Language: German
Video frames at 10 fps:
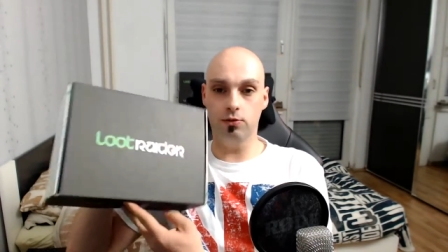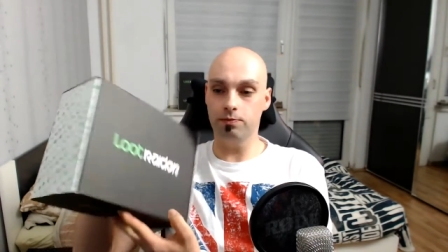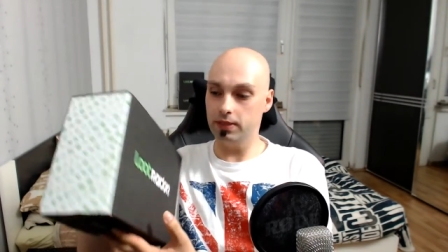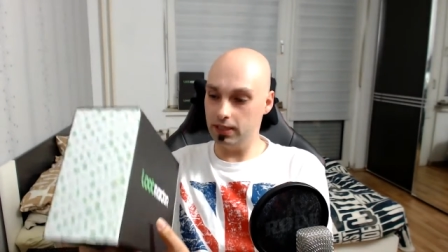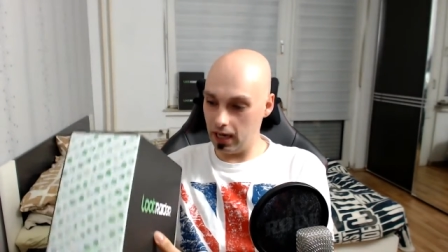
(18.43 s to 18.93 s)

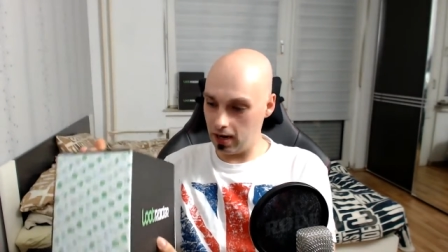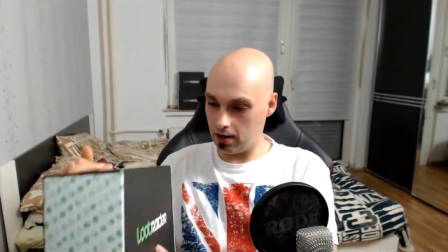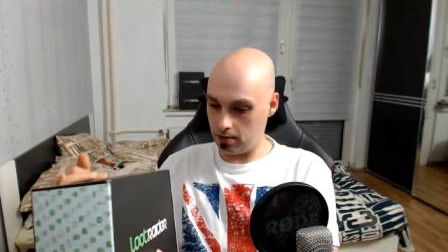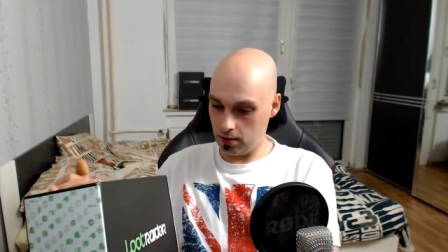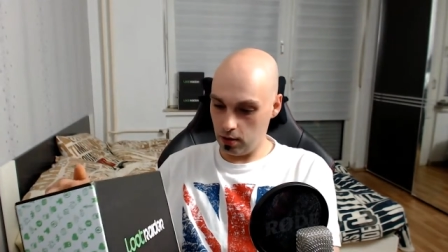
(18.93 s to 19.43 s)
Ja,
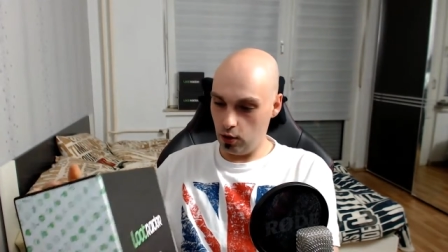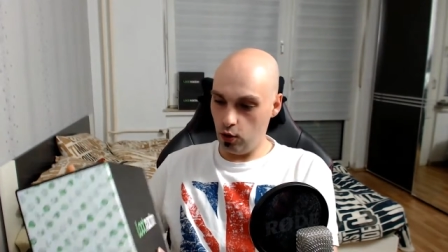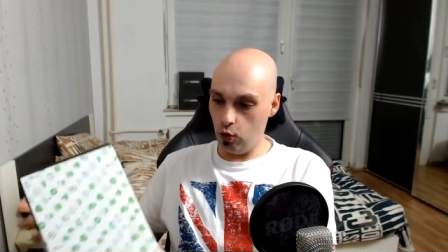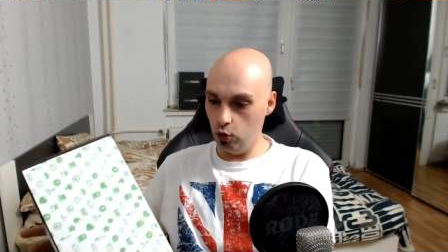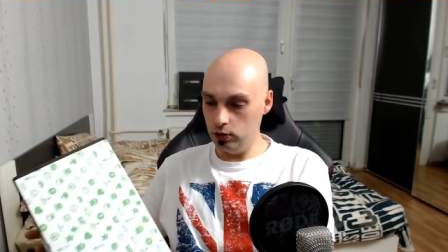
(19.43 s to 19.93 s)

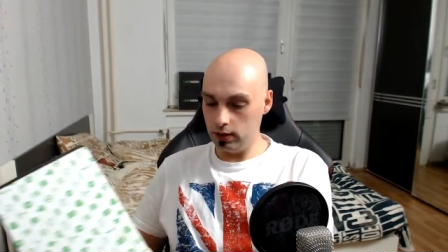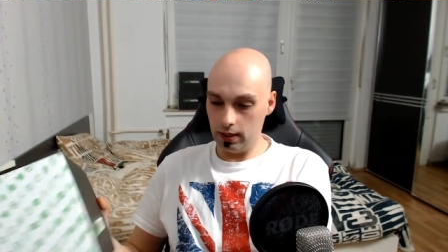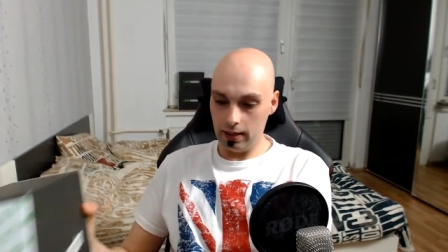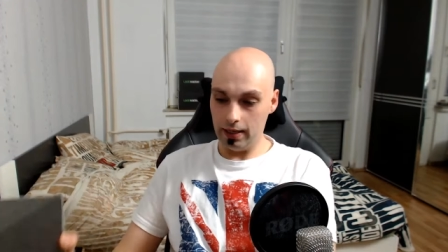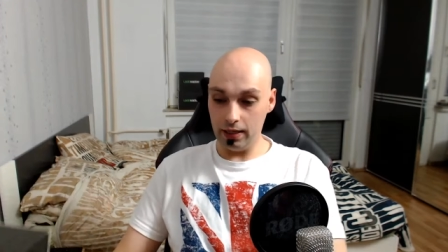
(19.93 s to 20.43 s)
und
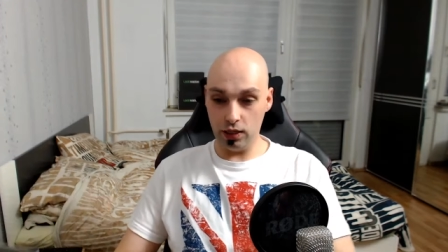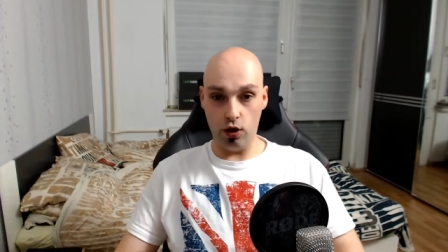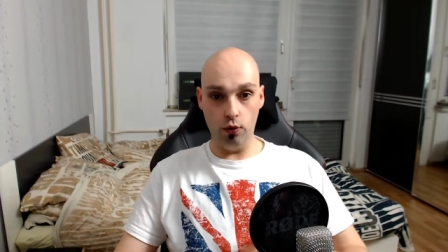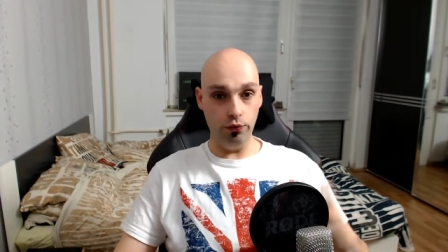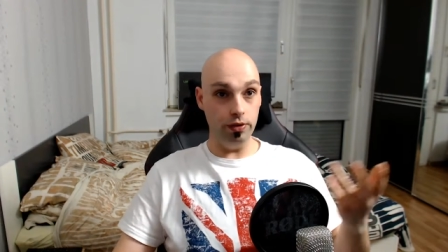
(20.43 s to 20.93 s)
ich
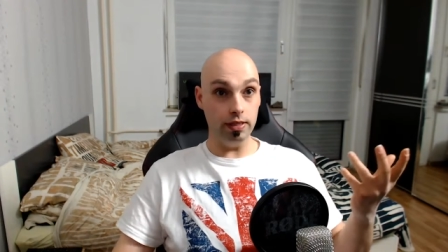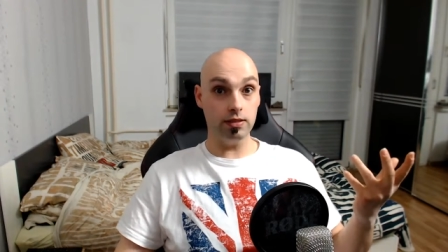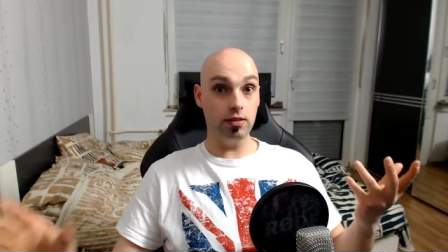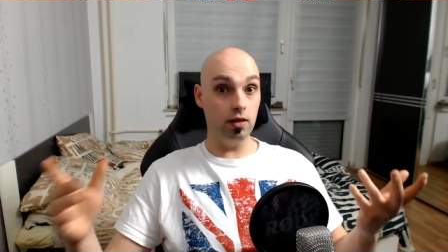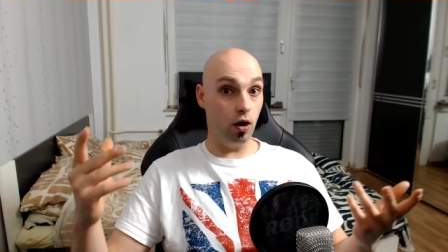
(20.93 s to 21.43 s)
hoffe, dass
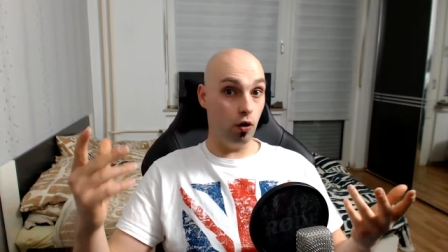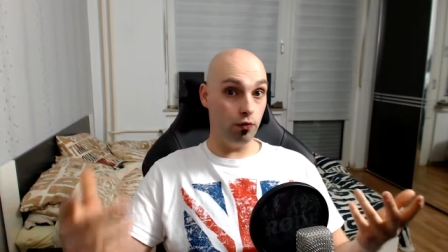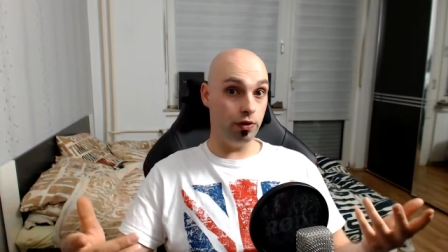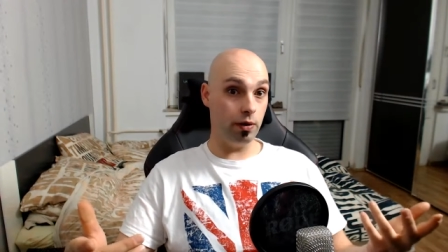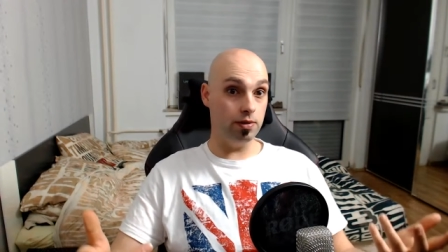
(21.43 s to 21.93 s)
die
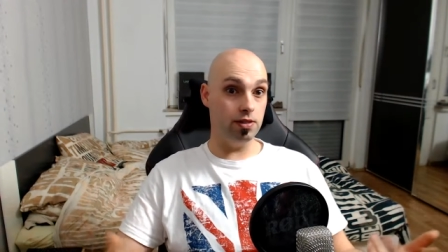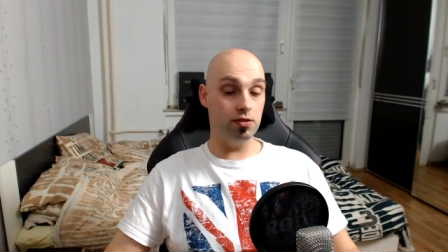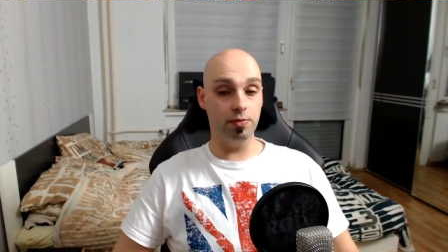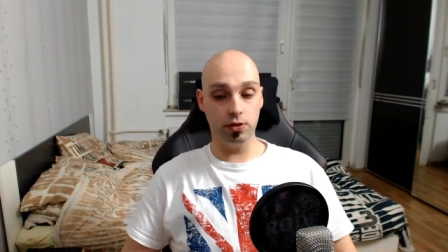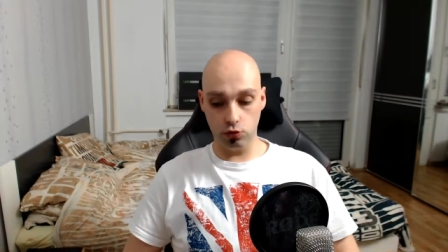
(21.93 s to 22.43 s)
Aufnahme diesmal
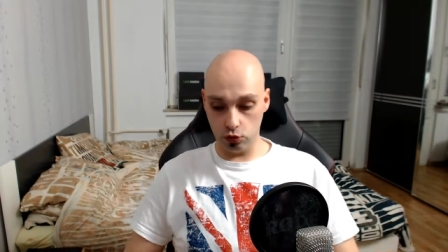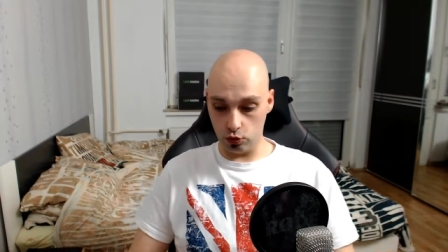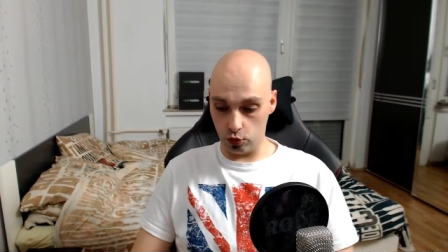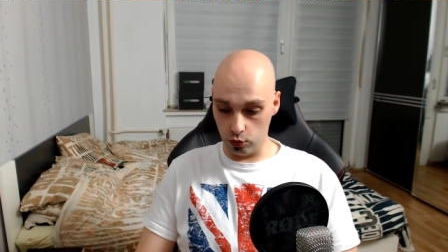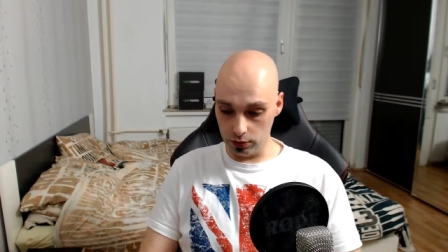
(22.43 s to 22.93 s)

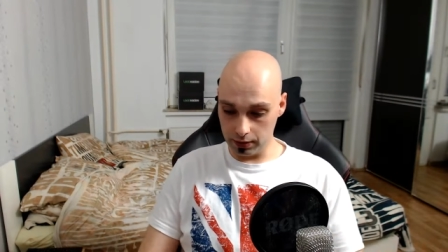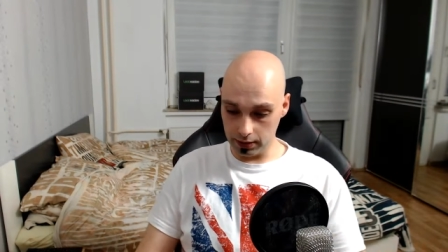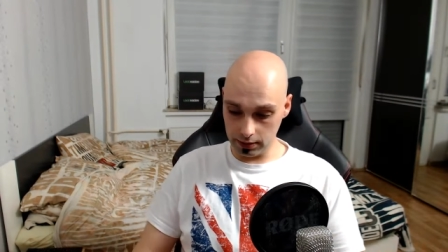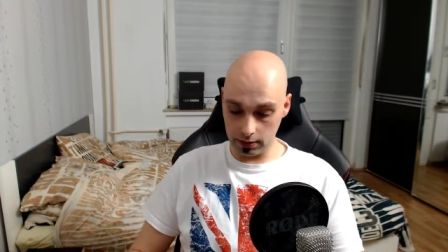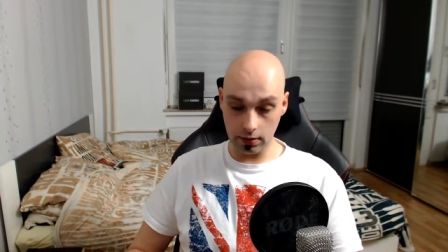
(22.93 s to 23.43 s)
synchron ist.